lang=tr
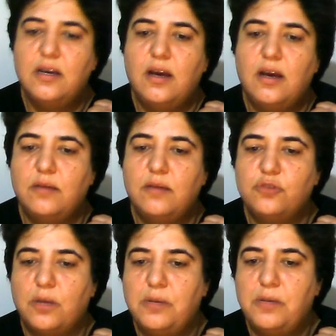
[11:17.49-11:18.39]
M
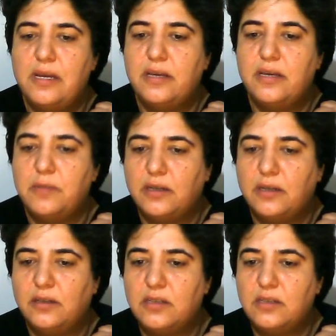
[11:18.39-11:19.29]
çarpı L erime
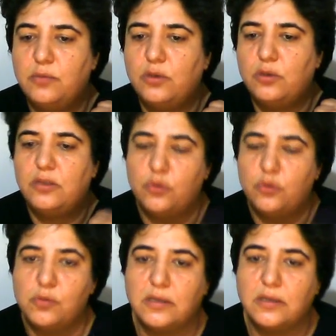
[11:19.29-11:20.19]
kadar ki buna ne diyoruz?
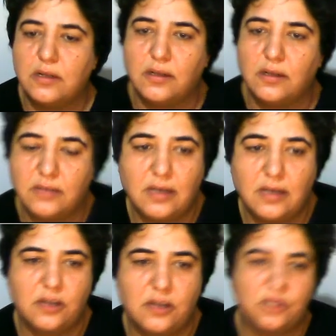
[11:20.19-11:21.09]
Maddenin aldığı
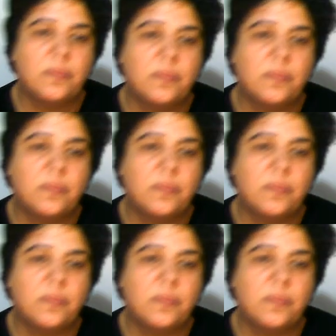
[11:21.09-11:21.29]
enerji.